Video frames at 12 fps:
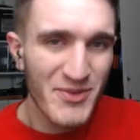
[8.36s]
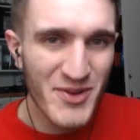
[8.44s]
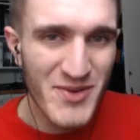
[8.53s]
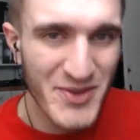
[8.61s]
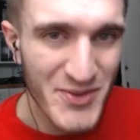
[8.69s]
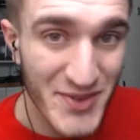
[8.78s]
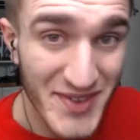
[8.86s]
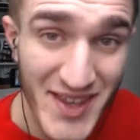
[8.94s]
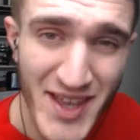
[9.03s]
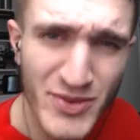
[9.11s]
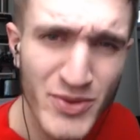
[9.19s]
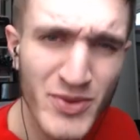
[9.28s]
hop, salut à tous
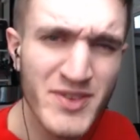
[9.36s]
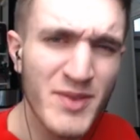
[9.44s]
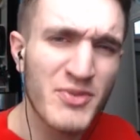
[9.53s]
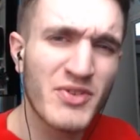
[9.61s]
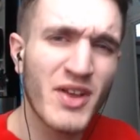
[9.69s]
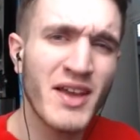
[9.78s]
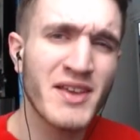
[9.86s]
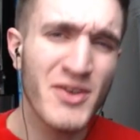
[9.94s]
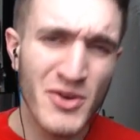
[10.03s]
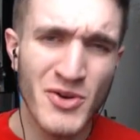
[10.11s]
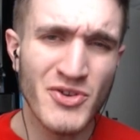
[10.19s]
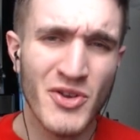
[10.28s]
et à toutes, c'est PsyTrike,
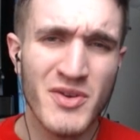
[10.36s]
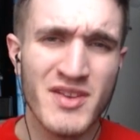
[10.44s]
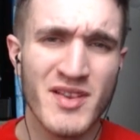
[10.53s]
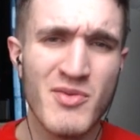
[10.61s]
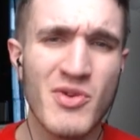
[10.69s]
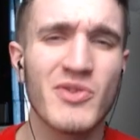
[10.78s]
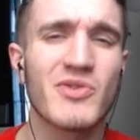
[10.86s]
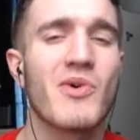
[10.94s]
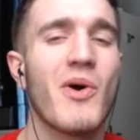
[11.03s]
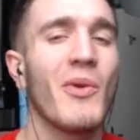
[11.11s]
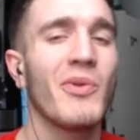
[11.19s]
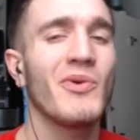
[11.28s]
Et aujourd'hui, les amis, on se
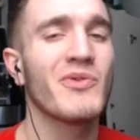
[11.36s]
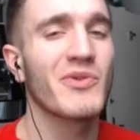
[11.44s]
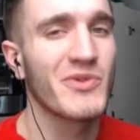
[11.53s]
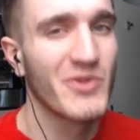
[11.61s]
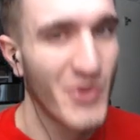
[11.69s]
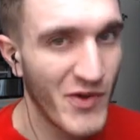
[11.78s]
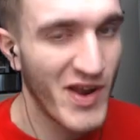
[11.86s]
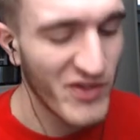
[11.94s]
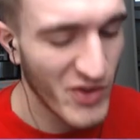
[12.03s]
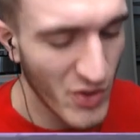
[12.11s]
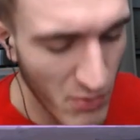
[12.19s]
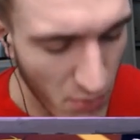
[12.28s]
retrouve dans une nouvelle
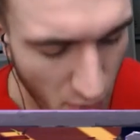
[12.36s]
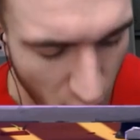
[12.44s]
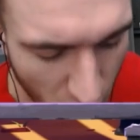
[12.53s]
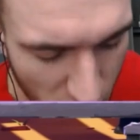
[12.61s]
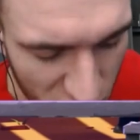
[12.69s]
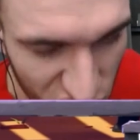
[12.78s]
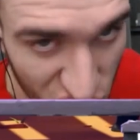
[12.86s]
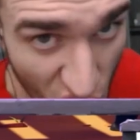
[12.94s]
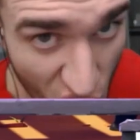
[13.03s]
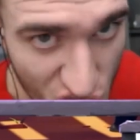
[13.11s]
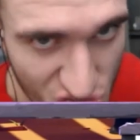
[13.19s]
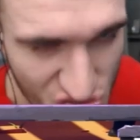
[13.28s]
vidéo.
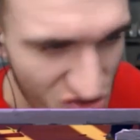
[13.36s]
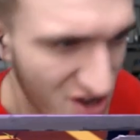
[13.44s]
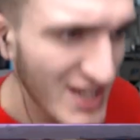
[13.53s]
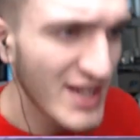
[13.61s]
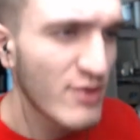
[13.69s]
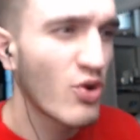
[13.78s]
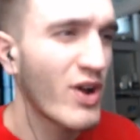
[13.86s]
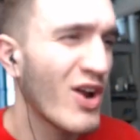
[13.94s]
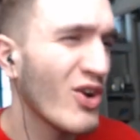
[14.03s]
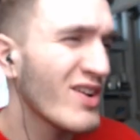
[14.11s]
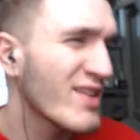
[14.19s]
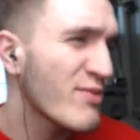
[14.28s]
Bon,
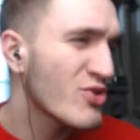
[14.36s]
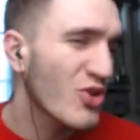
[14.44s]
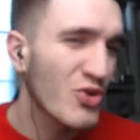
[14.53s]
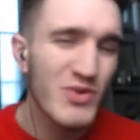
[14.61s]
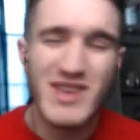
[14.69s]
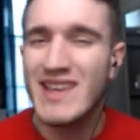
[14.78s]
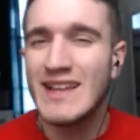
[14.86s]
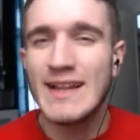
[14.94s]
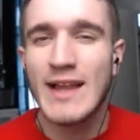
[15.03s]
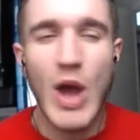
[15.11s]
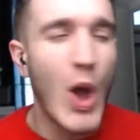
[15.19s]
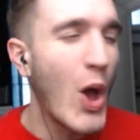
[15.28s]
alors, les amis, aujourd'hui,
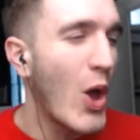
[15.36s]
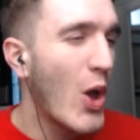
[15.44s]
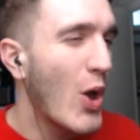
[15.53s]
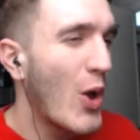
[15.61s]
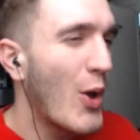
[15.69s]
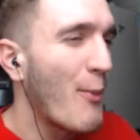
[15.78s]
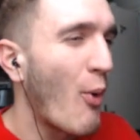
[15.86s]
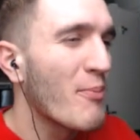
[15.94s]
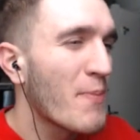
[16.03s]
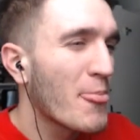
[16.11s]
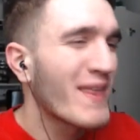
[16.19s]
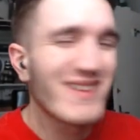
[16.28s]
euh, bon,
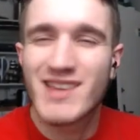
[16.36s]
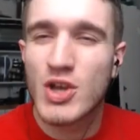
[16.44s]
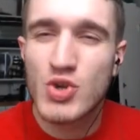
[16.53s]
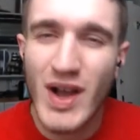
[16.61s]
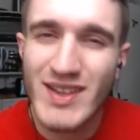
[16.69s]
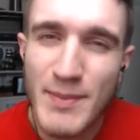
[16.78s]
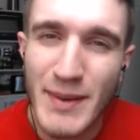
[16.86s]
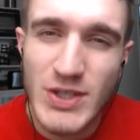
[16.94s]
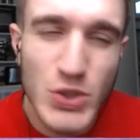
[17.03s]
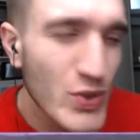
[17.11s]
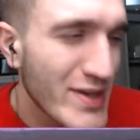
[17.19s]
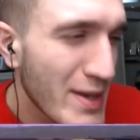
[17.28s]
c'est un jour assez
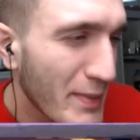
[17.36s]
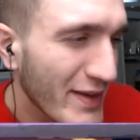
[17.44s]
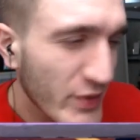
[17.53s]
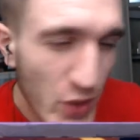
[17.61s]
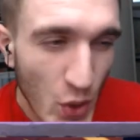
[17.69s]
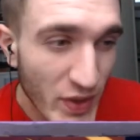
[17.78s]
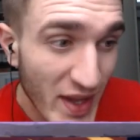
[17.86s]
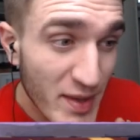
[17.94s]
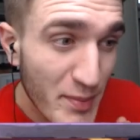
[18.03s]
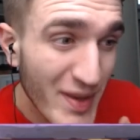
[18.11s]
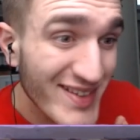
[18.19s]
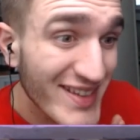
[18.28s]
particulier parce qu'on a
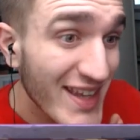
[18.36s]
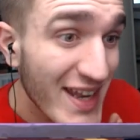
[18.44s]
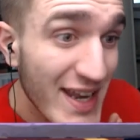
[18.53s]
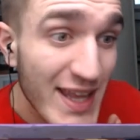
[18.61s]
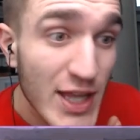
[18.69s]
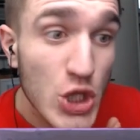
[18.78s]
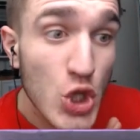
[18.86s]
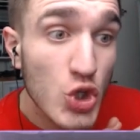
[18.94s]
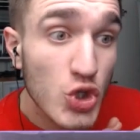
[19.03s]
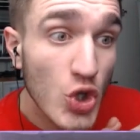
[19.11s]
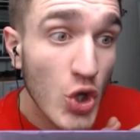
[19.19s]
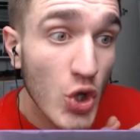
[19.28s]
dépassé les
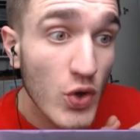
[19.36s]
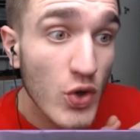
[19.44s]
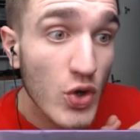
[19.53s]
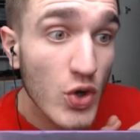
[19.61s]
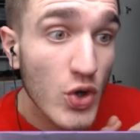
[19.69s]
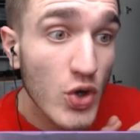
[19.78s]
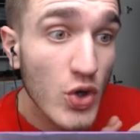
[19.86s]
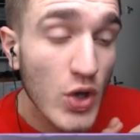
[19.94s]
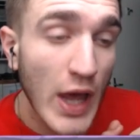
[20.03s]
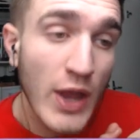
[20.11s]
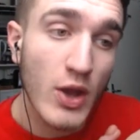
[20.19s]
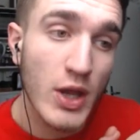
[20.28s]
200.
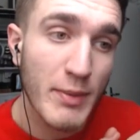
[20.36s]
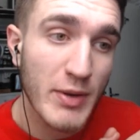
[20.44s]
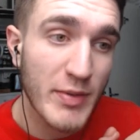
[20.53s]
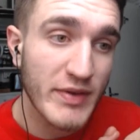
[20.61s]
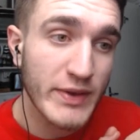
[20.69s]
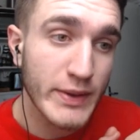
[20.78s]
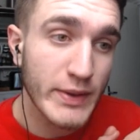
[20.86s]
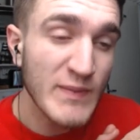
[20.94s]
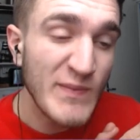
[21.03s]
Ah non, on n'a pas dépassé.